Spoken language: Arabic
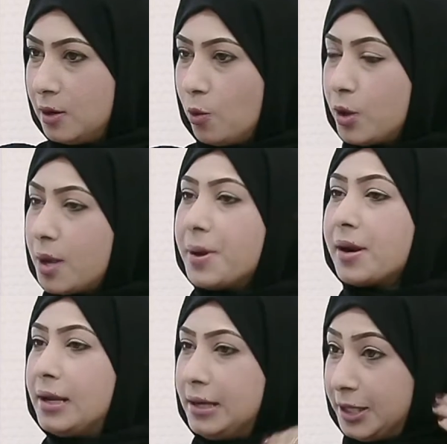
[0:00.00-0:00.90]
وكبر
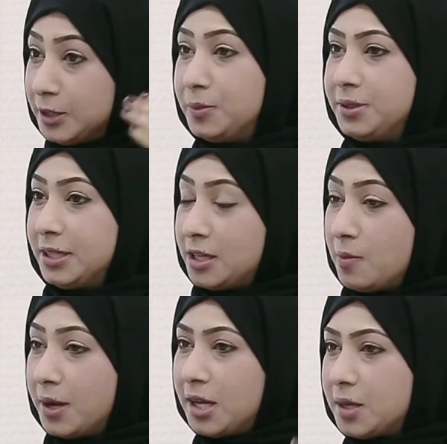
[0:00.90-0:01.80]
هذا الحلم عندي كل
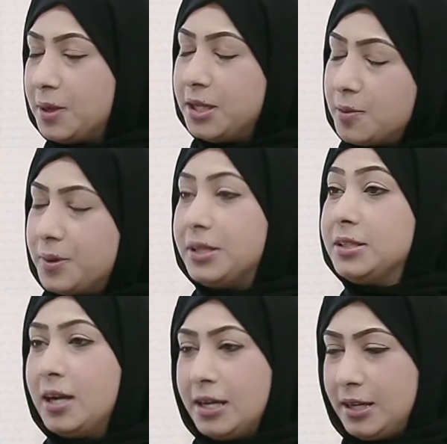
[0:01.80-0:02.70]
ما انا اكبر يكبر
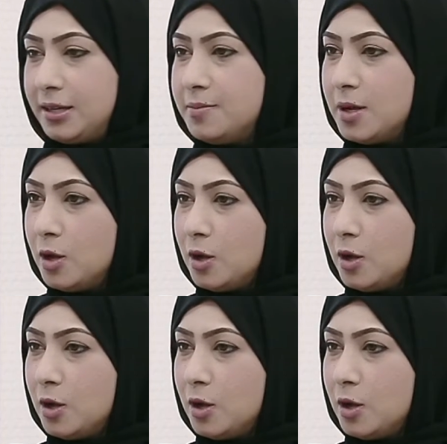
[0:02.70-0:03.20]
عندي هاي الحلم